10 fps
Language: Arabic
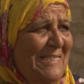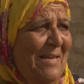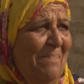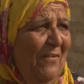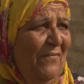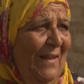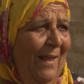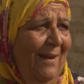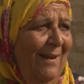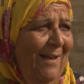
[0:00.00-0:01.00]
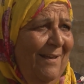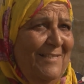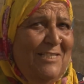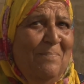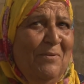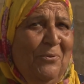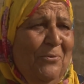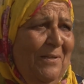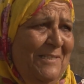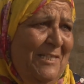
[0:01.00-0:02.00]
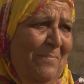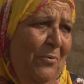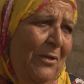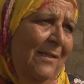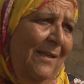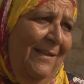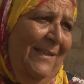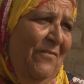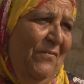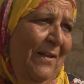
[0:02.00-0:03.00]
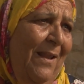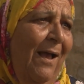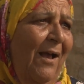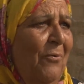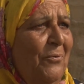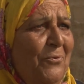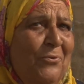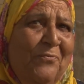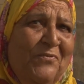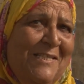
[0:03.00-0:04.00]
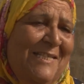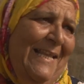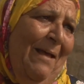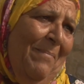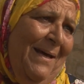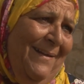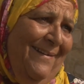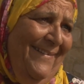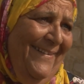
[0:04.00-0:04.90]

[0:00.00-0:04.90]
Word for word: سابع في العراقه تجيب تجيب ولد قد الفلاقه وتهوروا في سيد عماره